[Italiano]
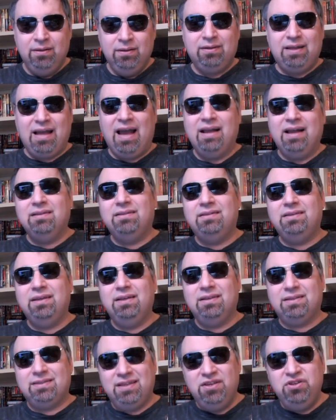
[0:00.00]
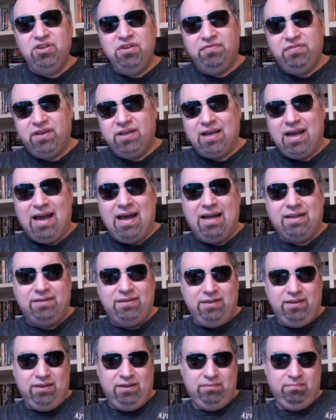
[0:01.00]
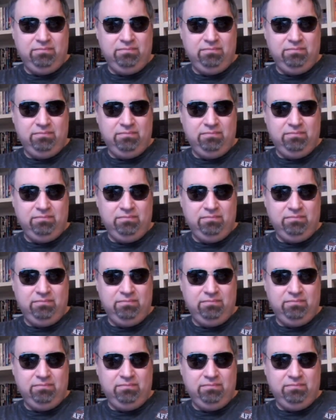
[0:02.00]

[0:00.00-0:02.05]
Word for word: tanti significati